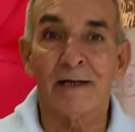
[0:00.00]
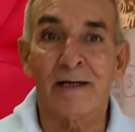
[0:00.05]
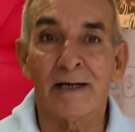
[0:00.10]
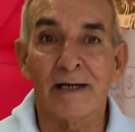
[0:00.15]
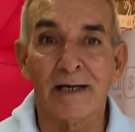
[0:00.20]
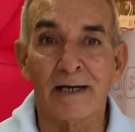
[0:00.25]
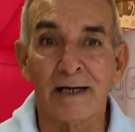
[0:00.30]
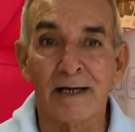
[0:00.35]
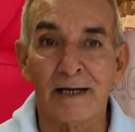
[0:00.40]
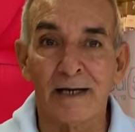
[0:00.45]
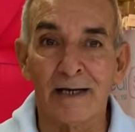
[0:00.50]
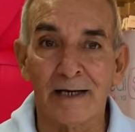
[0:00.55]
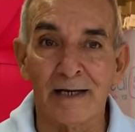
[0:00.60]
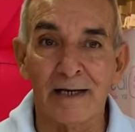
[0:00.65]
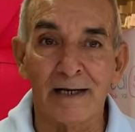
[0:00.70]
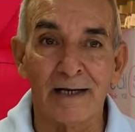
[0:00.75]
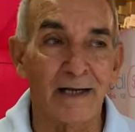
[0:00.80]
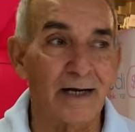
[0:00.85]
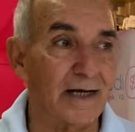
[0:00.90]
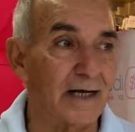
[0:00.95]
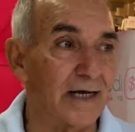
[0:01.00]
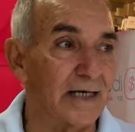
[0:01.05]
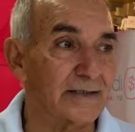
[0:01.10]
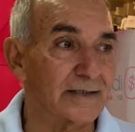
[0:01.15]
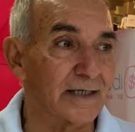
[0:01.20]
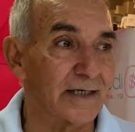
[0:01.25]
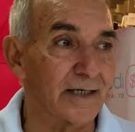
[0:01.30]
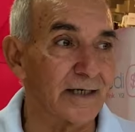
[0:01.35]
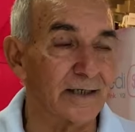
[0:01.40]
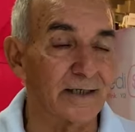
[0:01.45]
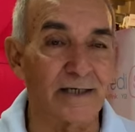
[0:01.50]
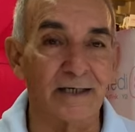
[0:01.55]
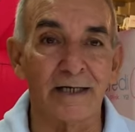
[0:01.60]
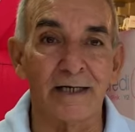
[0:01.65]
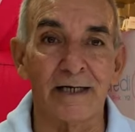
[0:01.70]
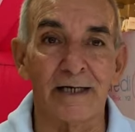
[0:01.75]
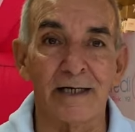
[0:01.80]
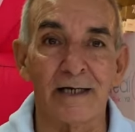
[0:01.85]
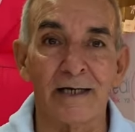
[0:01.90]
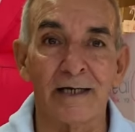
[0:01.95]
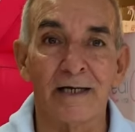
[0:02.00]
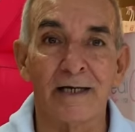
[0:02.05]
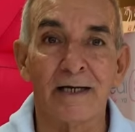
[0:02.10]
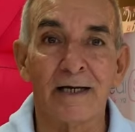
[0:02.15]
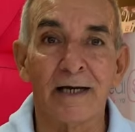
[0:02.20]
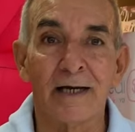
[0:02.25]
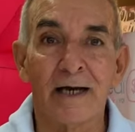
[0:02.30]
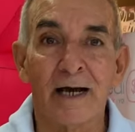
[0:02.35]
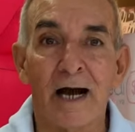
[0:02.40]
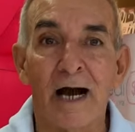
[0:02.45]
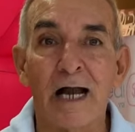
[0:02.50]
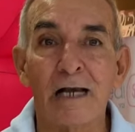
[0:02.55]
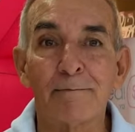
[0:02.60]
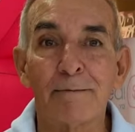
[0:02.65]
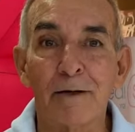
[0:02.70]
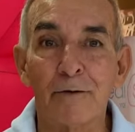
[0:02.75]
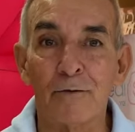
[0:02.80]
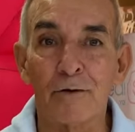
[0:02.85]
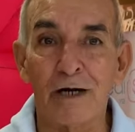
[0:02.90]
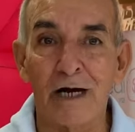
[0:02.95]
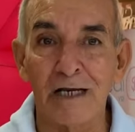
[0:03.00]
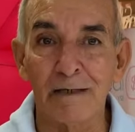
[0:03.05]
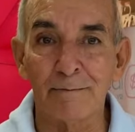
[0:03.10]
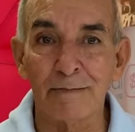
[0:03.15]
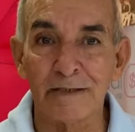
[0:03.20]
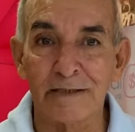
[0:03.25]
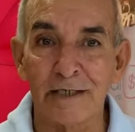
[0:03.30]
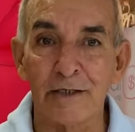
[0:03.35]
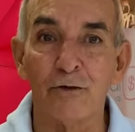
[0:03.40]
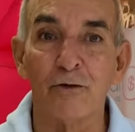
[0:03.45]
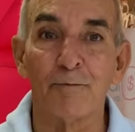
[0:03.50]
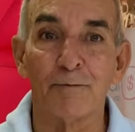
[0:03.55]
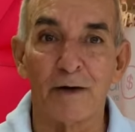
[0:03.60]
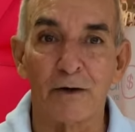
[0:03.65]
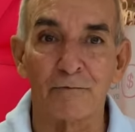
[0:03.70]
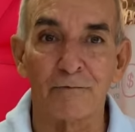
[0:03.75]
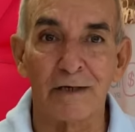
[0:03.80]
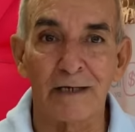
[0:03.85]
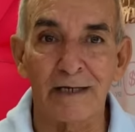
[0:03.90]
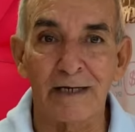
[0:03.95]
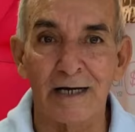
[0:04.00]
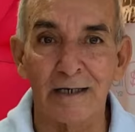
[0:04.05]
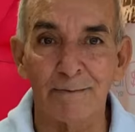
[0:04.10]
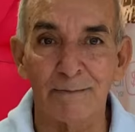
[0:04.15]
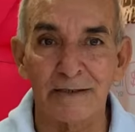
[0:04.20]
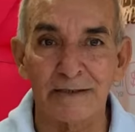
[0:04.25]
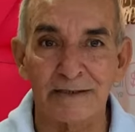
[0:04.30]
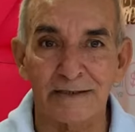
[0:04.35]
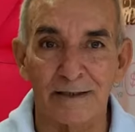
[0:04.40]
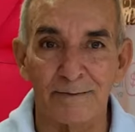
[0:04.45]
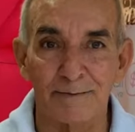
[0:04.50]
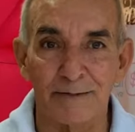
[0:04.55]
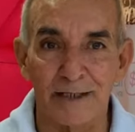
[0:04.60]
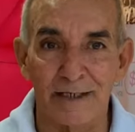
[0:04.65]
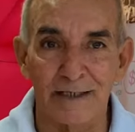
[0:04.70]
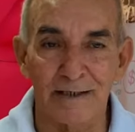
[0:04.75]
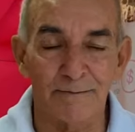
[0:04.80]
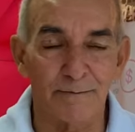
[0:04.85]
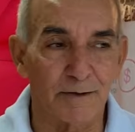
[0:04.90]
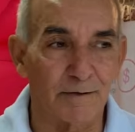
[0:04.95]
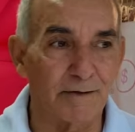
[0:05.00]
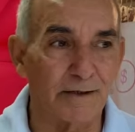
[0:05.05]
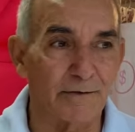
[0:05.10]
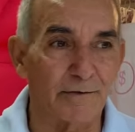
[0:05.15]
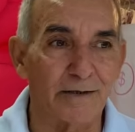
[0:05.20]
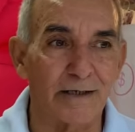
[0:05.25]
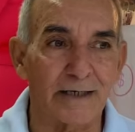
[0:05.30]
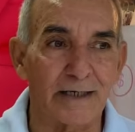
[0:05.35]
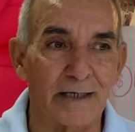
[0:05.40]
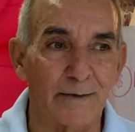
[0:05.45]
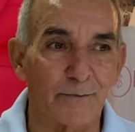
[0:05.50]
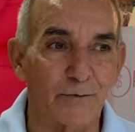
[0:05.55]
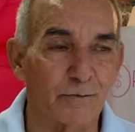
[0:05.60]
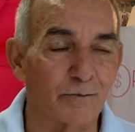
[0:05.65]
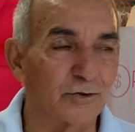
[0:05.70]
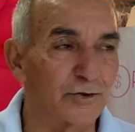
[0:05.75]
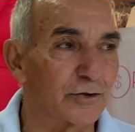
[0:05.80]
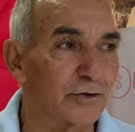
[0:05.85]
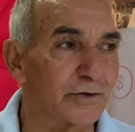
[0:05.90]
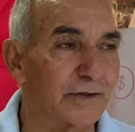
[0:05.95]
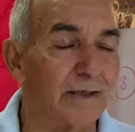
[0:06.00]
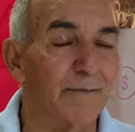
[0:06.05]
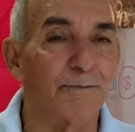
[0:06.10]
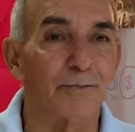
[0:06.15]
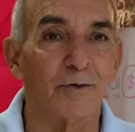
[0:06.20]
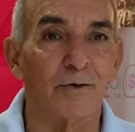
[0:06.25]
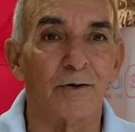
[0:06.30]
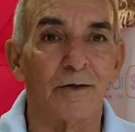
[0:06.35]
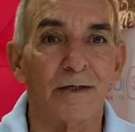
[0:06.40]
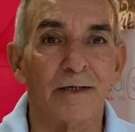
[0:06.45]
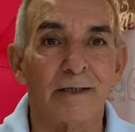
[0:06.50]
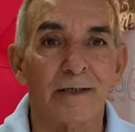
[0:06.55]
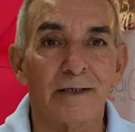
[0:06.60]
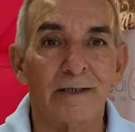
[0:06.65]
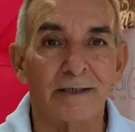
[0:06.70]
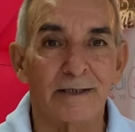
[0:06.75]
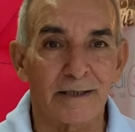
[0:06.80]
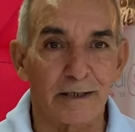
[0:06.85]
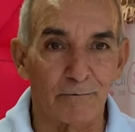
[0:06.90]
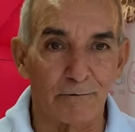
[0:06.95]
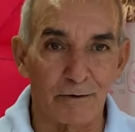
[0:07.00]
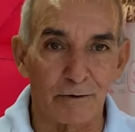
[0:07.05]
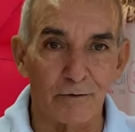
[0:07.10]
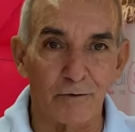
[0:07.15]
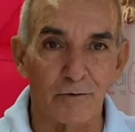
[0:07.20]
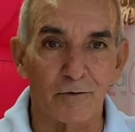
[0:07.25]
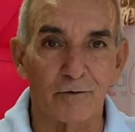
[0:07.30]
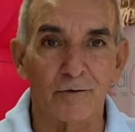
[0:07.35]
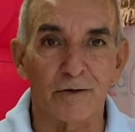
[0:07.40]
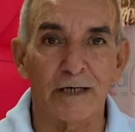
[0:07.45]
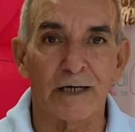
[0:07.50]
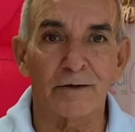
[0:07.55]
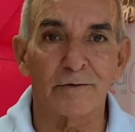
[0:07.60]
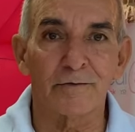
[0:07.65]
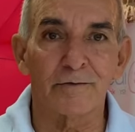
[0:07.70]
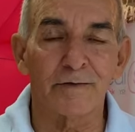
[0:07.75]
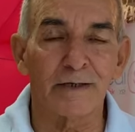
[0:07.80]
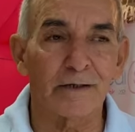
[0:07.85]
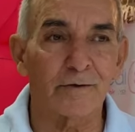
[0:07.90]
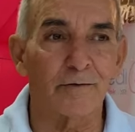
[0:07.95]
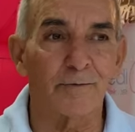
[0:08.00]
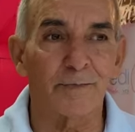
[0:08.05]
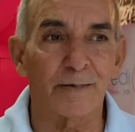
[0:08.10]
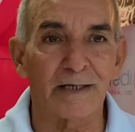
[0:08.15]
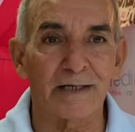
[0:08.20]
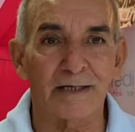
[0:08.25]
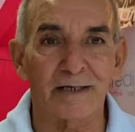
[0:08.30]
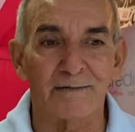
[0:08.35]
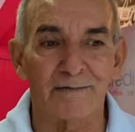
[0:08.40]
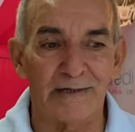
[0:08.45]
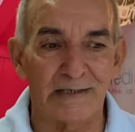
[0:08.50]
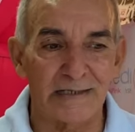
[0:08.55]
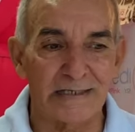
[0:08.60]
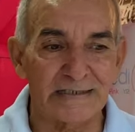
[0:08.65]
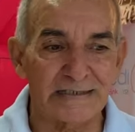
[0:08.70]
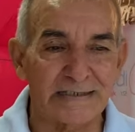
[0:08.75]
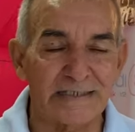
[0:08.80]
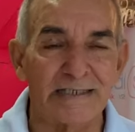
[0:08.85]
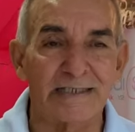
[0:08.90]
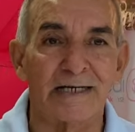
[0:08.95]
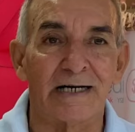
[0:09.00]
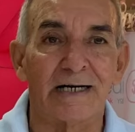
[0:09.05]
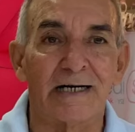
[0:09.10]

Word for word: eh, la casa de Álvaro Galvis, de don Manuel Galvis, también vivieron acá por mucho tiempo, que luego colocaron una compra de café en la esquina.